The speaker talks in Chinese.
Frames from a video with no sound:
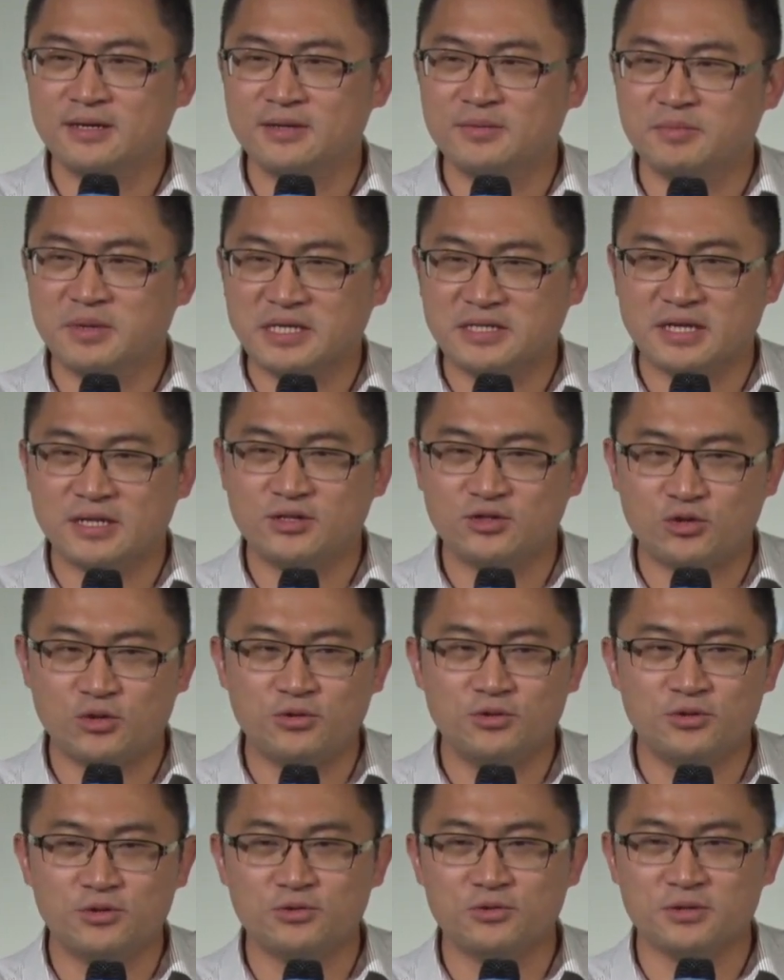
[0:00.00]
民生
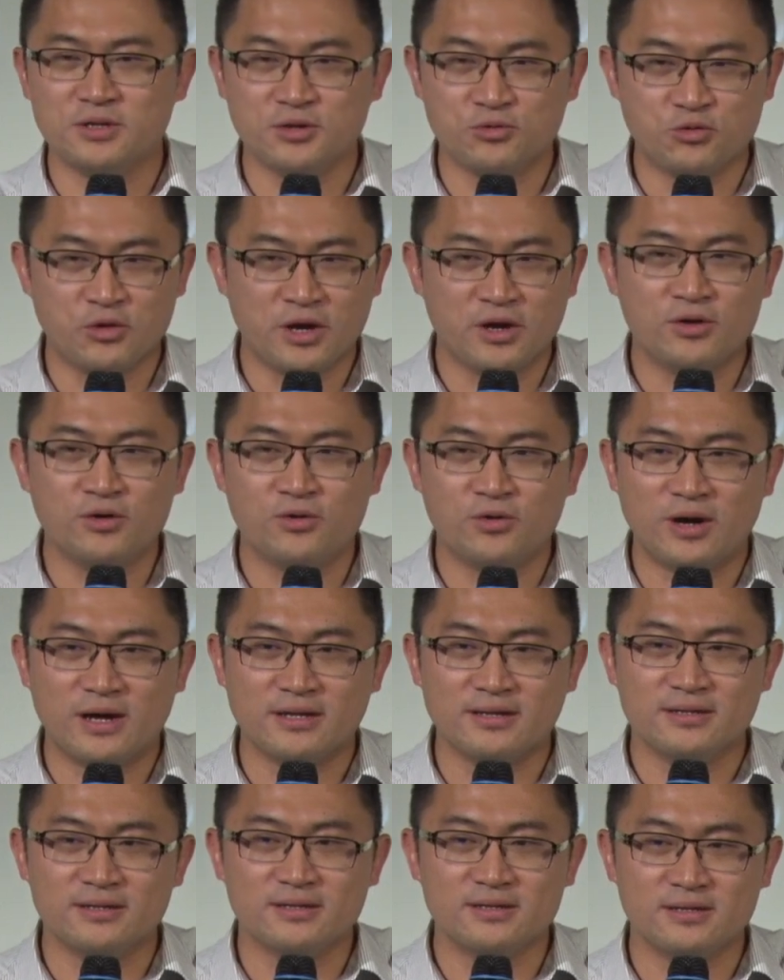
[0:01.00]
东路的圆
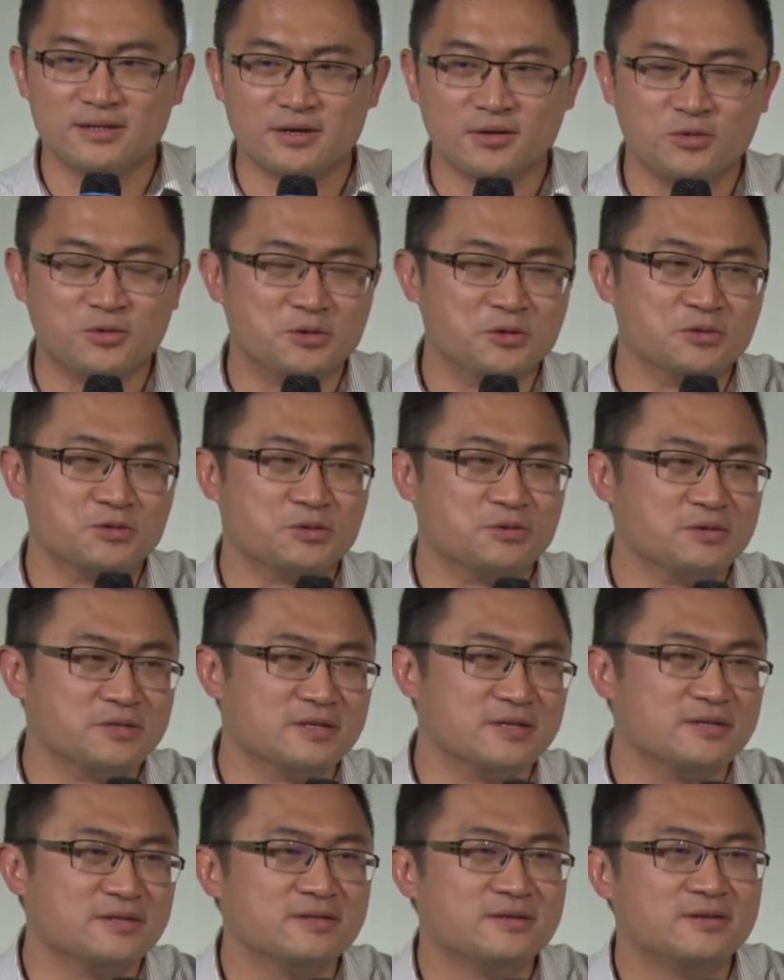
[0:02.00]
环的活动中
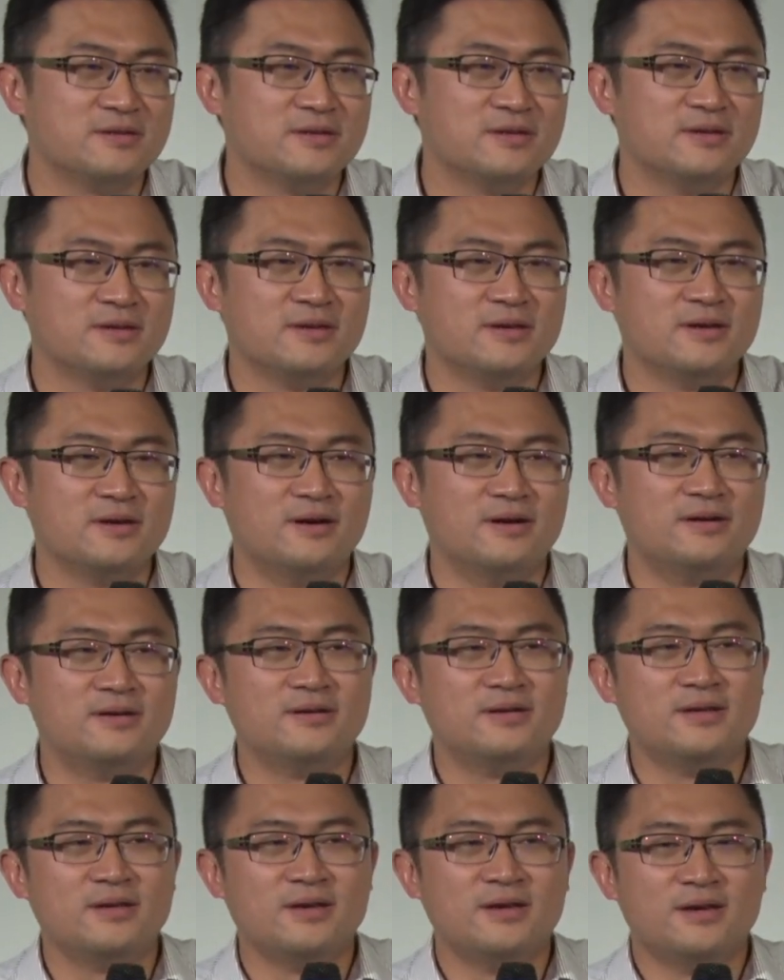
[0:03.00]
心，
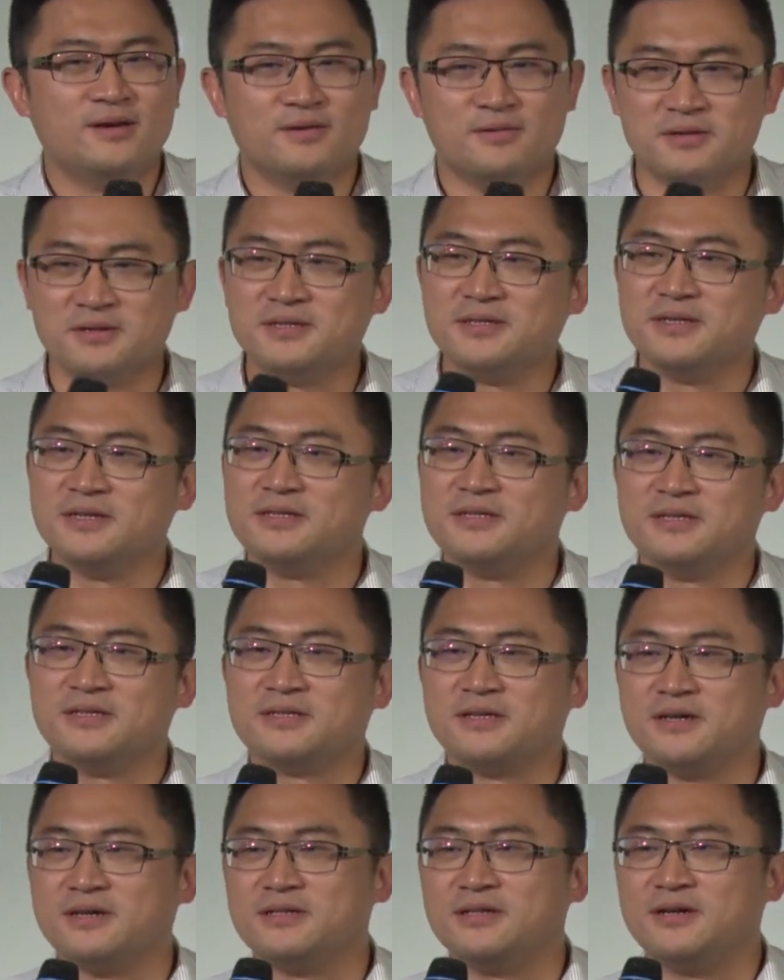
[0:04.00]
我骑着机
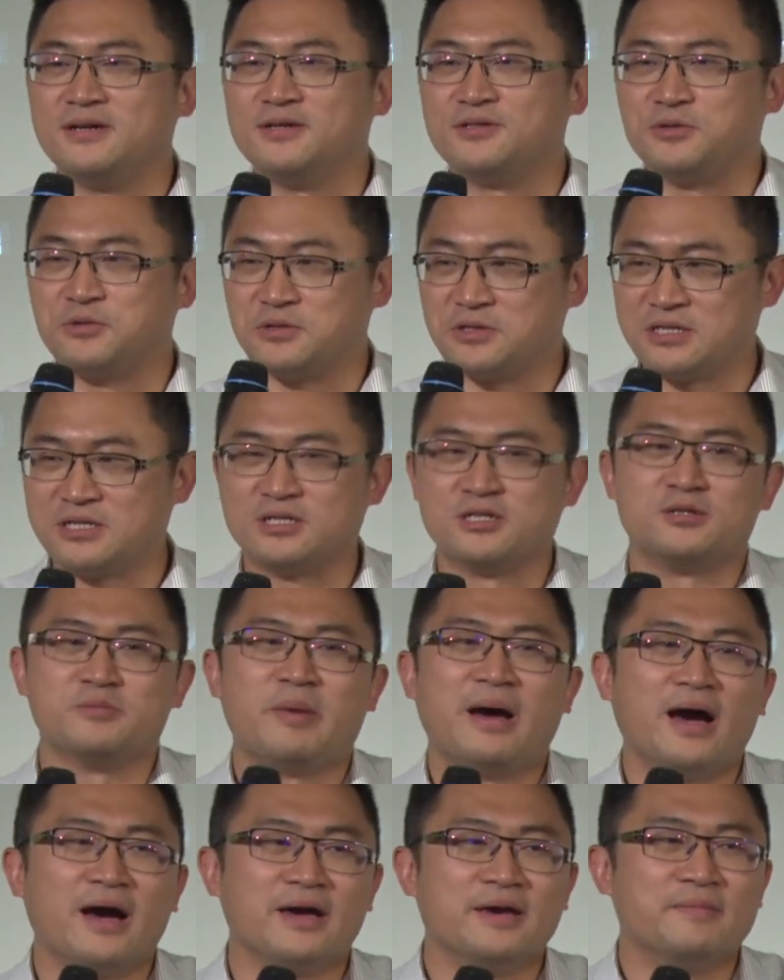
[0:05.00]
车呢，从石
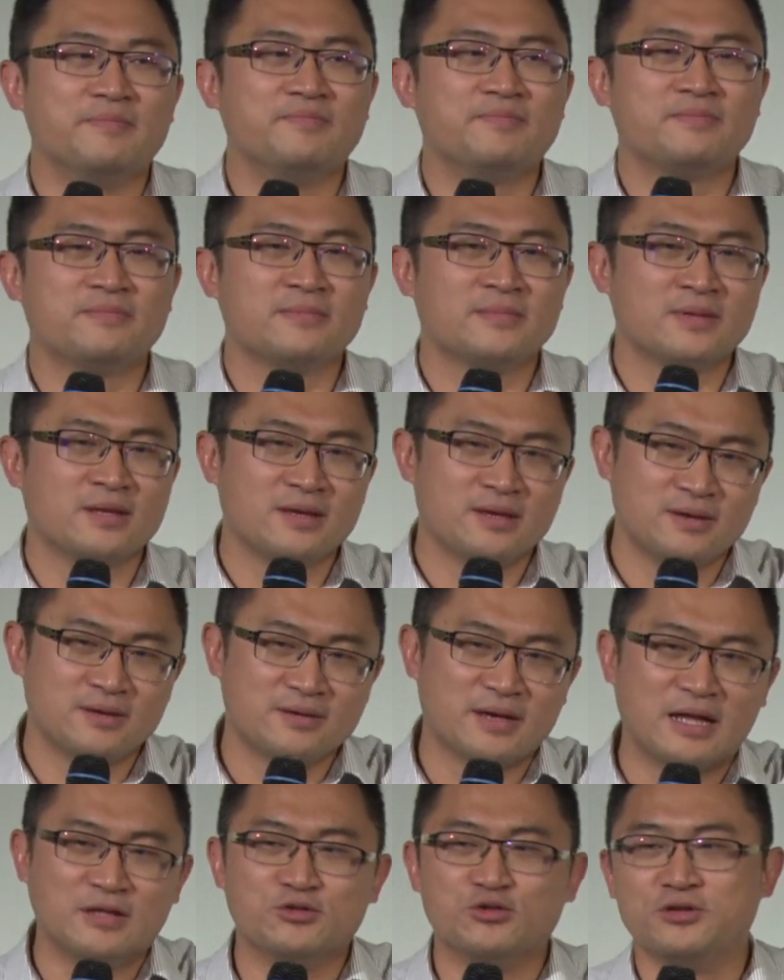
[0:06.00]
牌
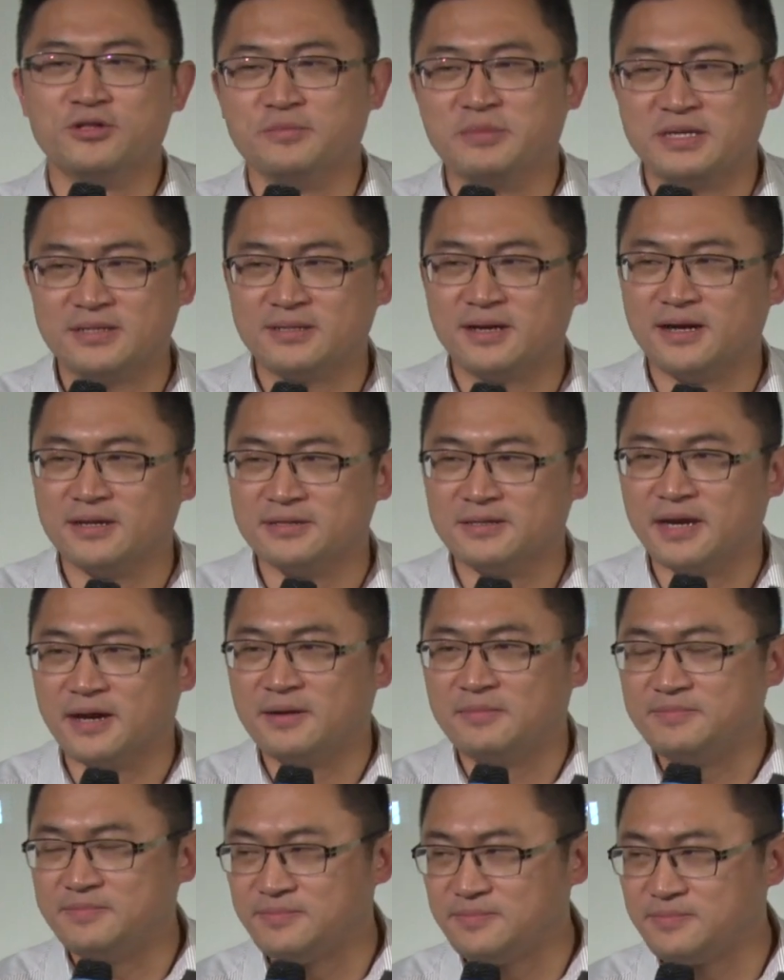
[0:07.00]
赶去那边参加。